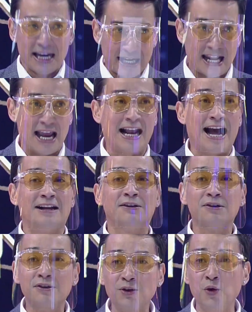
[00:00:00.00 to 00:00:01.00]
ในการ
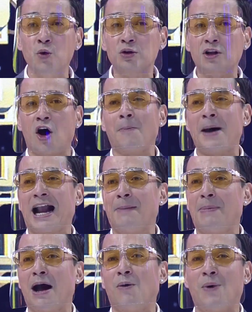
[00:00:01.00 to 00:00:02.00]
สู้ต่อไปกับ
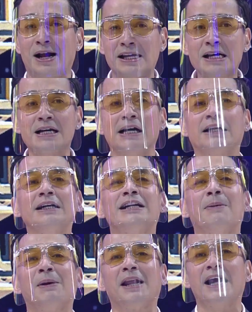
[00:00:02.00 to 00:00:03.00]
ภาวะที่เกิดขึ้น
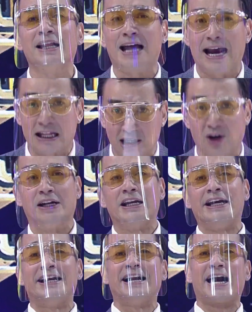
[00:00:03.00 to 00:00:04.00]
ในประเทศไทยตอน
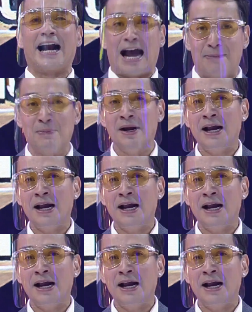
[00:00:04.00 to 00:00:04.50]
นี้นะครับ